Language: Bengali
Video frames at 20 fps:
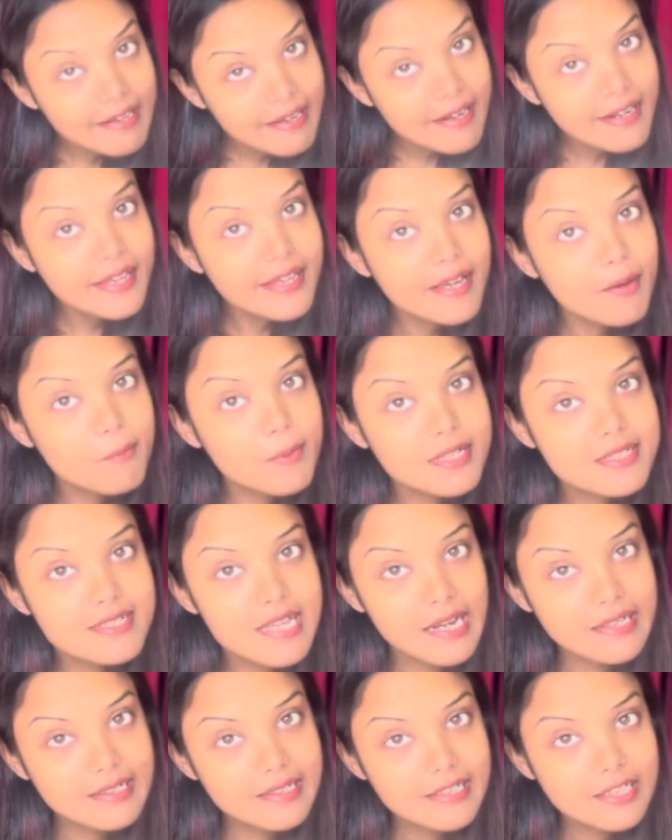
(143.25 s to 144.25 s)
ইয়ারেই আমার
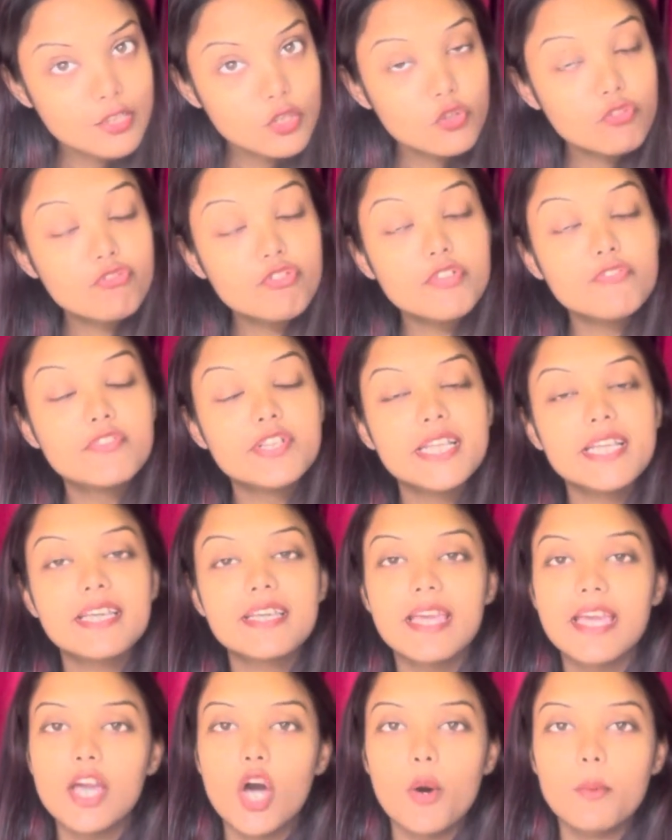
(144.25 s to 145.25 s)
চ্যানেল কিন্তু ফিফটি কে